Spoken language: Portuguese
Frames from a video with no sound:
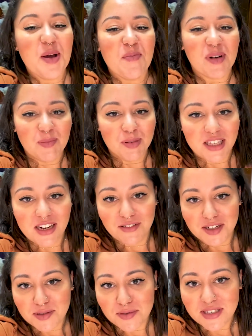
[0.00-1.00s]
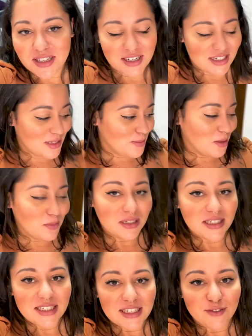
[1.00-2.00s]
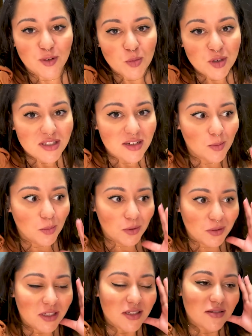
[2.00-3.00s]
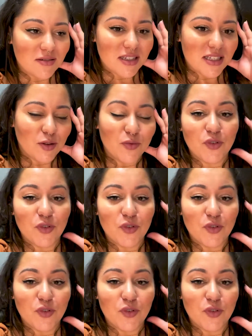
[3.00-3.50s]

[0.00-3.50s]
para poder levar as coisas na casa da minha mãe. Eu vou mostrar um pouco pouco das coisas.